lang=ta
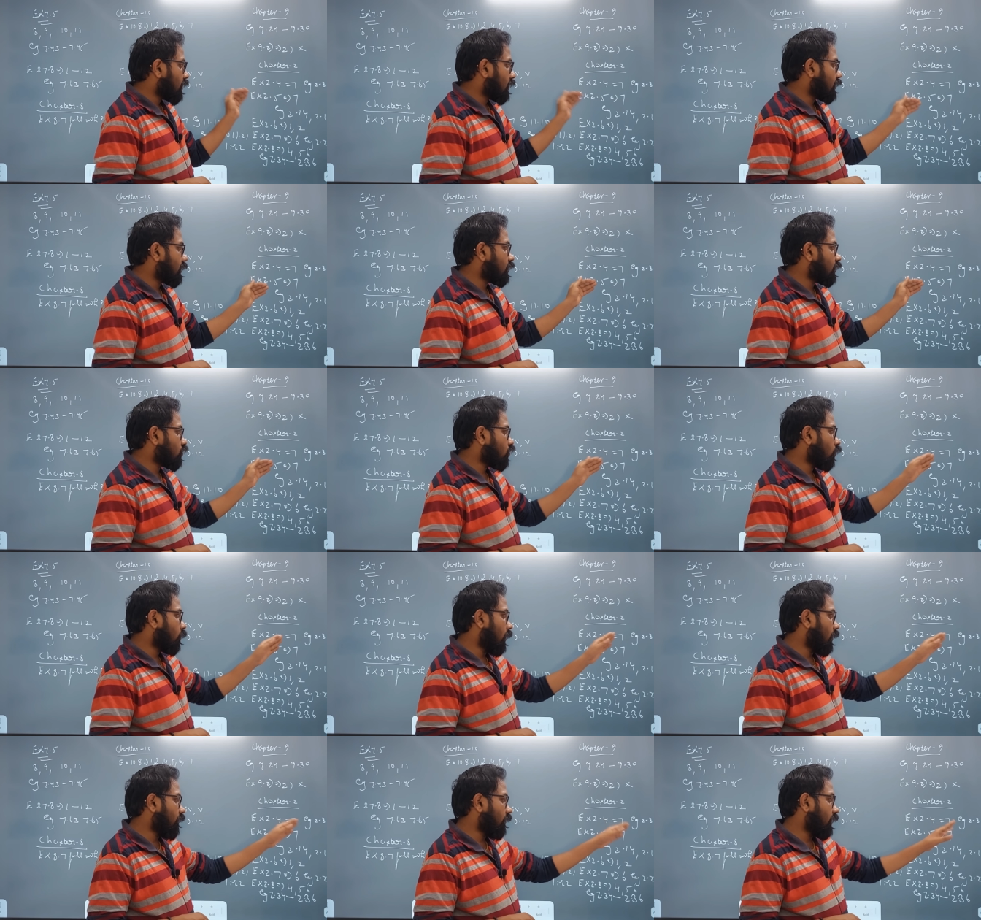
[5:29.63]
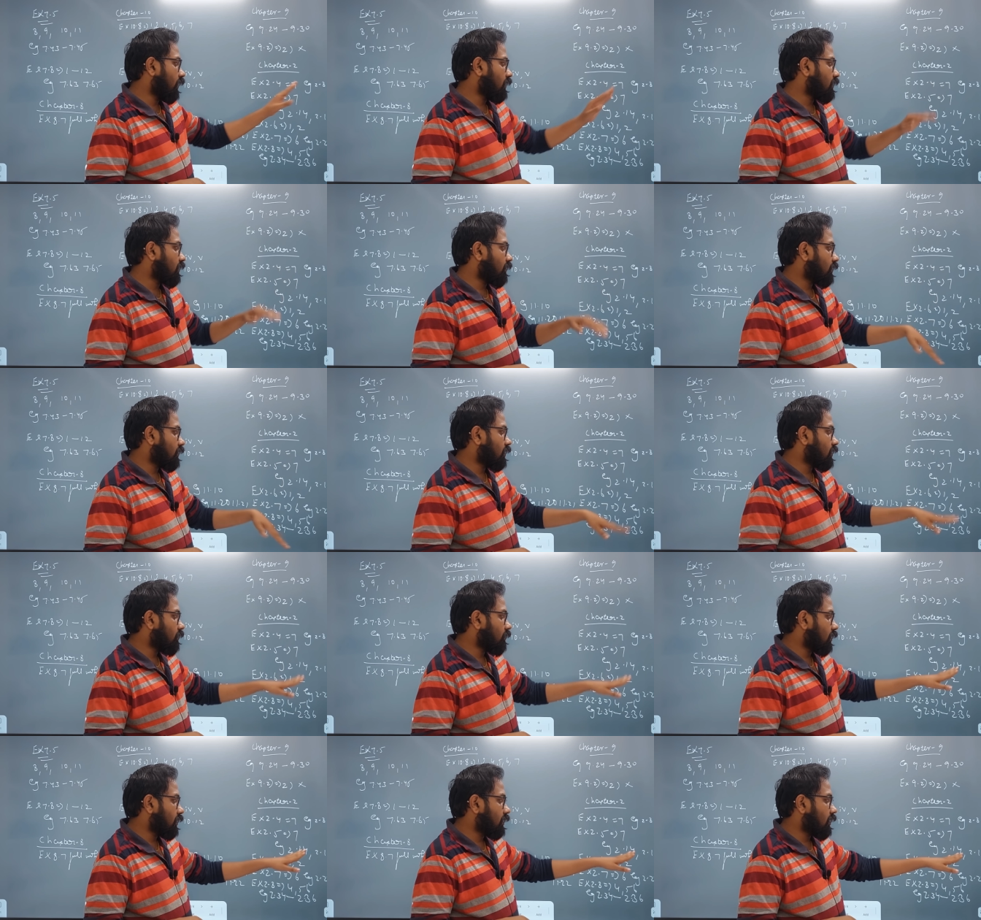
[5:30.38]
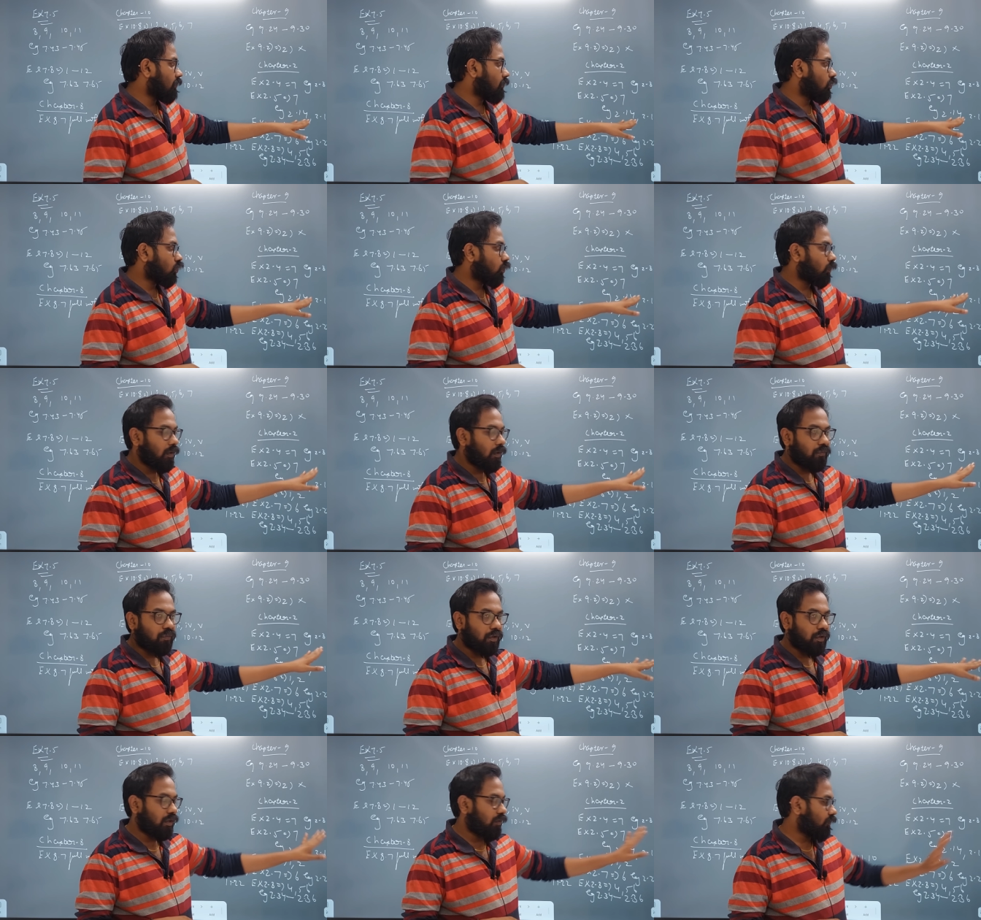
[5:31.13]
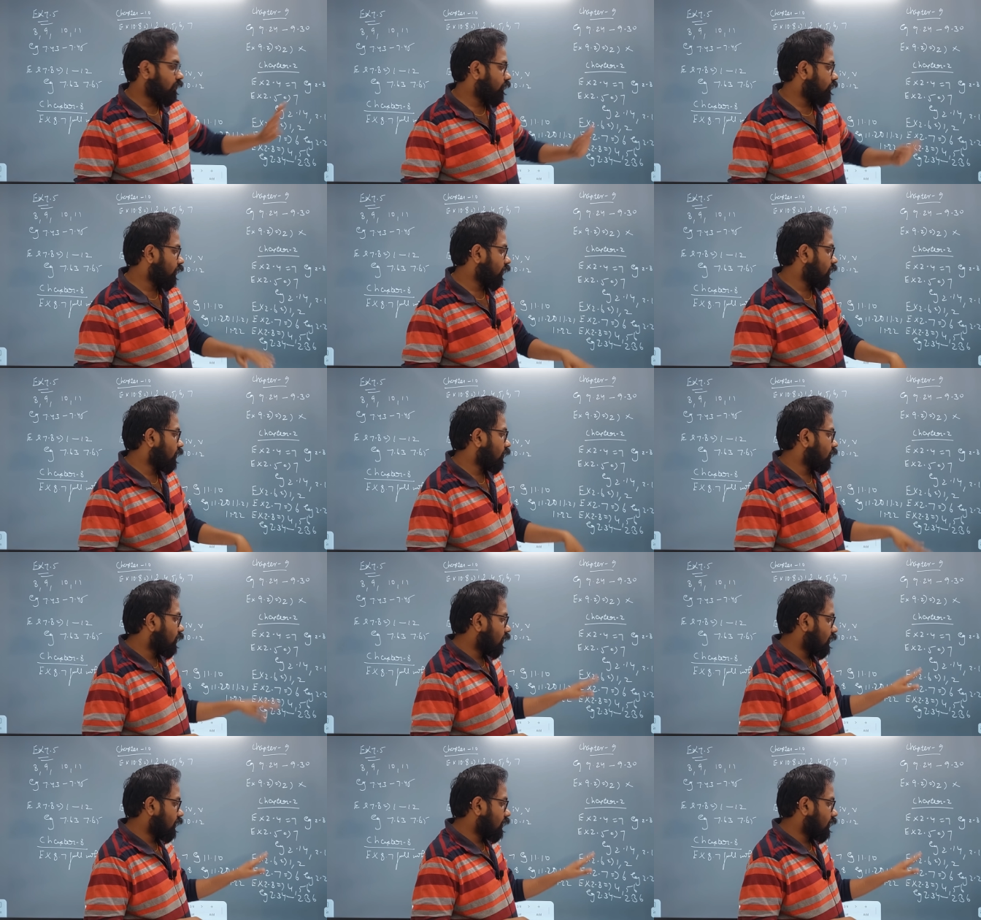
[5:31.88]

எக்ஸைஸ் டூ பாயிண்ட் ஃபைவ்ல செவன் செம் எக்ஸாம்பிள் டூ பாயிண்ட் ஃபோர்டின் ஃபிஃப்டீன்